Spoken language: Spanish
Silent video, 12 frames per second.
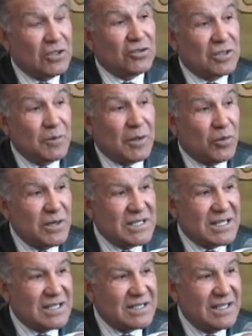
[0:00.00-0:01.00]
estos
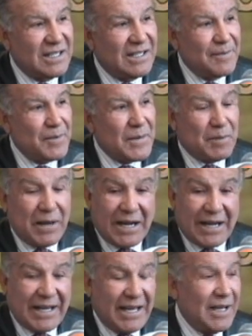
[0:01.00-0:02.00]
sinvergüenzas.
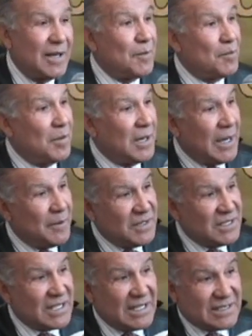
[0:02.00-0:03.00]
¿Para qué?
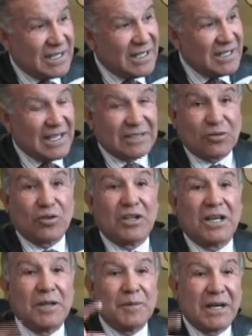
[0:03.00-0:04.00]
Avisa a Serenazgo
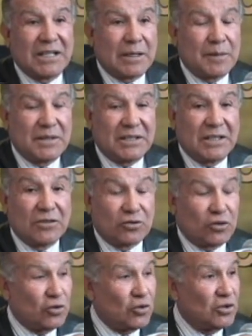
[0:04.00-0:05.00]
e inmediatamente
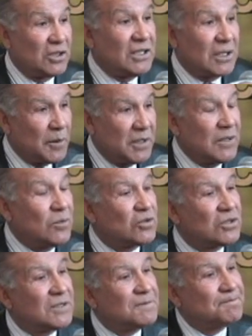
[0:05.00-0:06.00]
nosotros
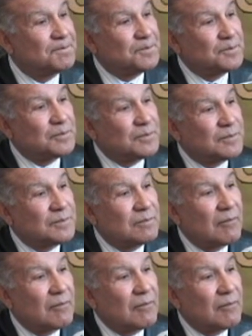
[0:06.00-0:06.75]
intervenimos. Bueno,